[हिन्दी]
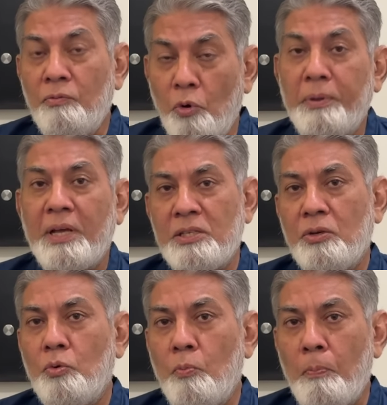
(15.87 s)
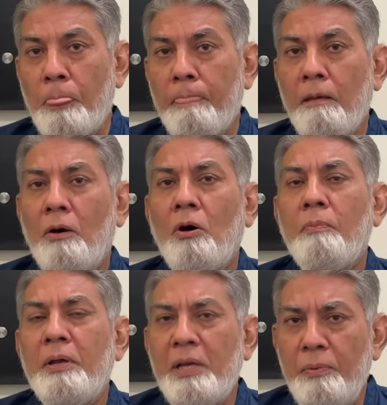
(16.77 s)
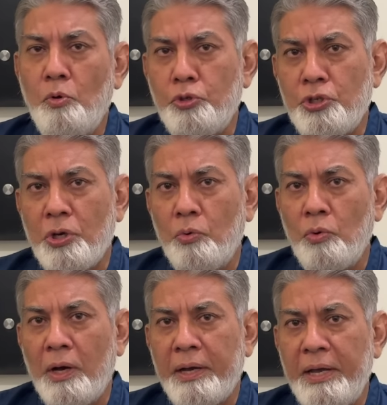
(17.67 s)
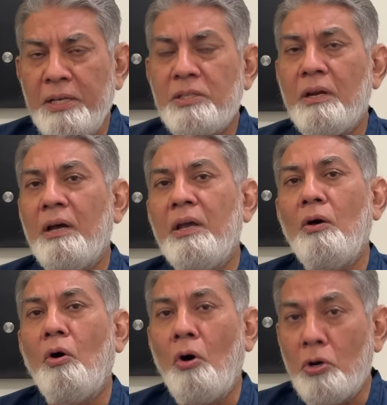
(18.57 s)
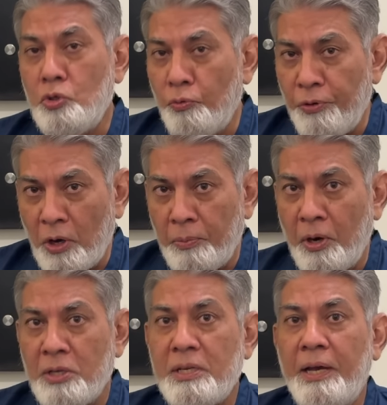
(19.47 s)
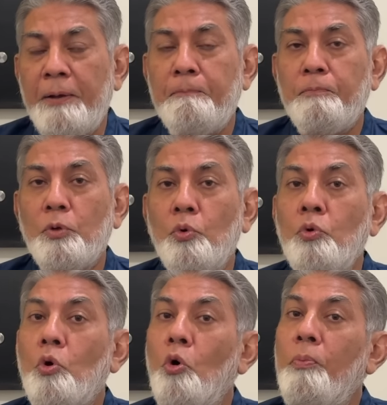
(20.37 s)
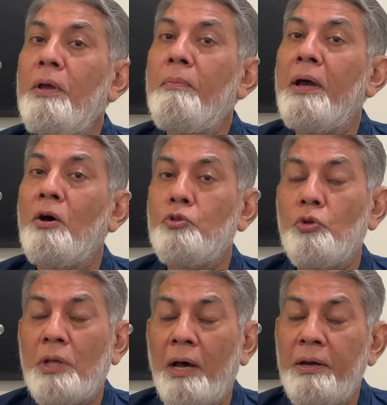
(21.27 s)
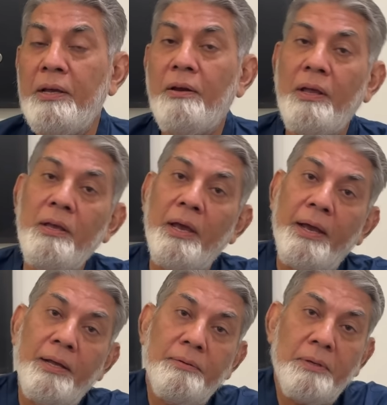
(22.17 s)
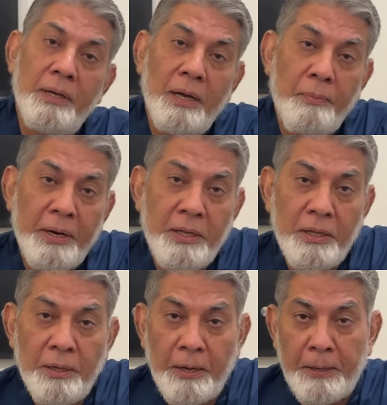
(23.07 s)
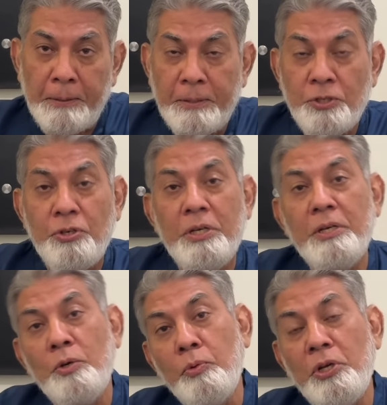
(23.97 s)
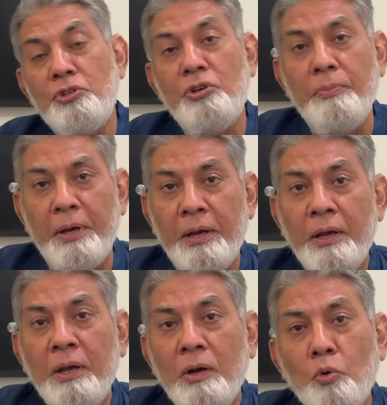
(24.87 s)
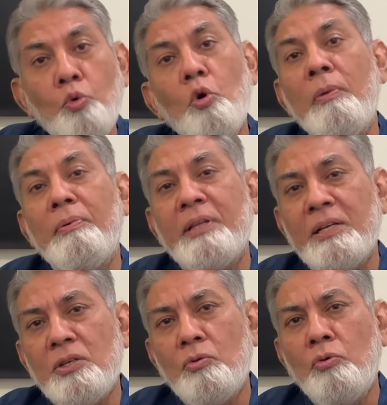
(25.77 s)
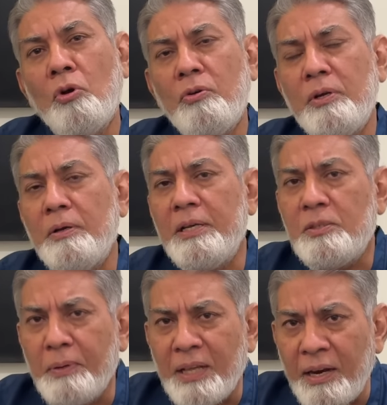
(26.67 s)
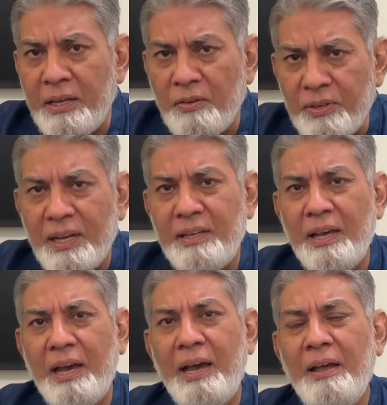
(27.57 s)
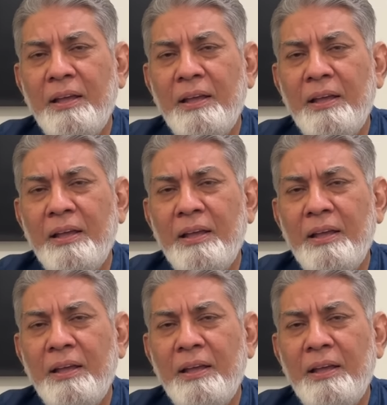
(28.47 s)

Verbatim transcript: वो बता सकूँ और मैं ये भी कोशिश करूँगा कि इस तरह के और जो फिनमिनाज हैं उनको भी मैं और जो तहरीक रही हैं हमारी हिस्ट्री ह्यूमन हिस्ट्री में उनको मैं बता सकूँ और इस बताने की वजह यह है